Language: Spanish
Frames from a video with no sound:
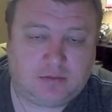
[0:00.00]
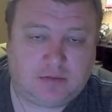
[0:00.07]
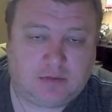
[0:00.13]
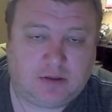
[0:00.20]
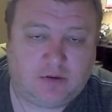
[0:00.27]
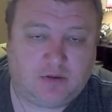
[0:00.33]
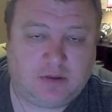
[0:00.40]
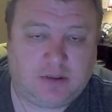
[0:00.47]

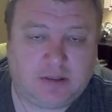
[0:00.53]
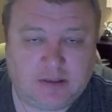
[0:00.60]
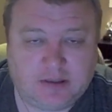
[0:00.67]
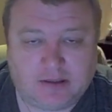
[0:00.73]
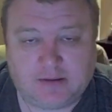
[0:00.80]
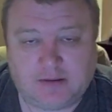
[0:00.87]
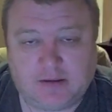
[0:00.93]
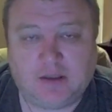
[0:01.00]
tengo un
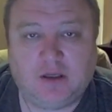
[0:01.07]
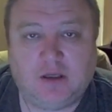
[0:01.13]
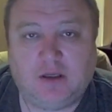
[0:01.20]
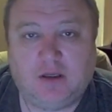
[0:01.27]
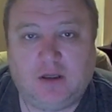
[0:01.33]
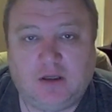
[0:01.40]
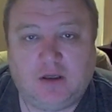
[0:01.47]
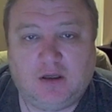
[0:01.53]
día
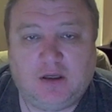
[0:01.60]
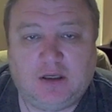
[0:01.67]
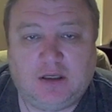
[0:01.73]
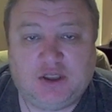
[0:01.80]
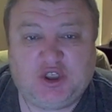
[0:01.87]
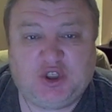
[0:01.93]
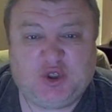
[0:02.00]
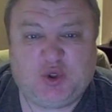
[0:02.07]

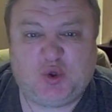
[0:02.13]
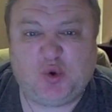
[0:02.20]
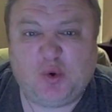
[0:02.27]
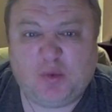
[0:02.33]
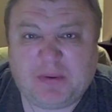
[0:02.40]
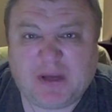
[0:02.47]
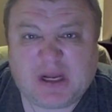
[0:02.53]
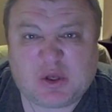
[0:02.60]

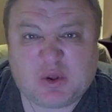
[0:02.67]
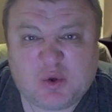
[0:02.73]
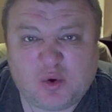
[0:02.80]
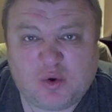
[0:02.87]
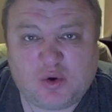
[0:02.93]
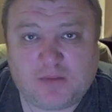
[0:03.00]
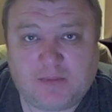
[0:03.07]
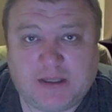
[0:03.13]
súper
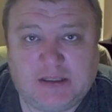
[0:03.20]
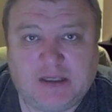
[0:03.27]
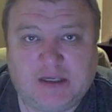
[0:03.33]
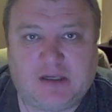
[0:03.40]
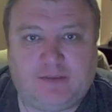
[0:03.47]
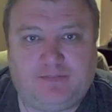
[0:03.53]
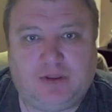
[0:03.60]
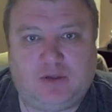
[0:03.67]
duro
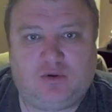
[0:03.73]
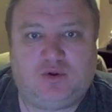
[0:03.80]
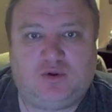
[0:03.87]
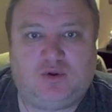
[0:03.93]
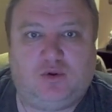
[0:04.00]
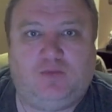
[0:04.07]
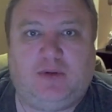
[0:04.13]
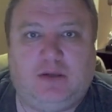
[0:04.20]
mañana, pero
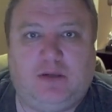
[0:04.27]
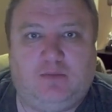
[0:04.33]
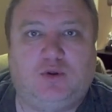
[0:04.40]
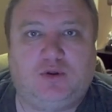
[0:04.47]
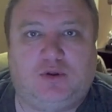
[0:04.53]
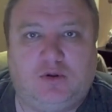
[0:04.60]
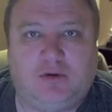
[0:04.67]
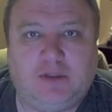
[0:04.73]
súper
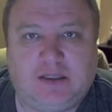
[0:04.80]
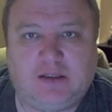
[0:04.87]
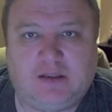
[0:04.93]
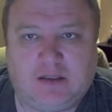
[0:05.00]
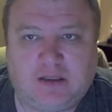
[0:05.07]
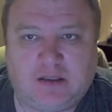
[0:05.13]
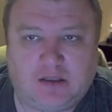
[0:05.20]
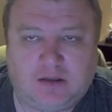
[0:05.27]

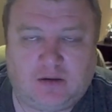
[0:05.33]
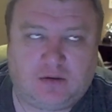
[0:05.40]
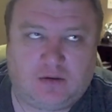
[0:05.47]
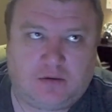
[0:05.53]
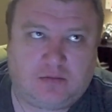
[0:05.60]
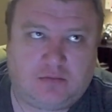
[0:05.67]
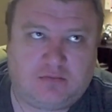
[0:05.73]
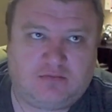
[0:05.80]
emocionante que no
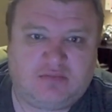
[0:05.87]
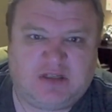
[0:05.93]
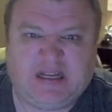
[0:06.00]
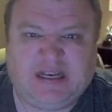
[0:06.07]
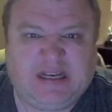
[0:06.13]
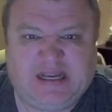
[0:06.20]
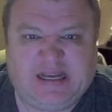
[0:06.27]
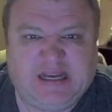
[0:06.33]
sé
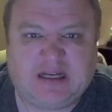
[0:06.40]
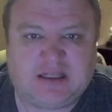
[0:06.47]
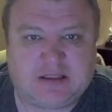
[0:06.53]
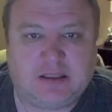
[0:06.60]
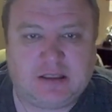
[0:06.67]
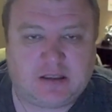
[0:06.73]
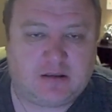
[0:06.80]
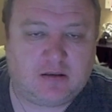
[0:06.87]
ni qué
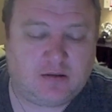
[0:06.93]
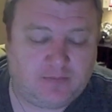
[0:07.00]
hacer,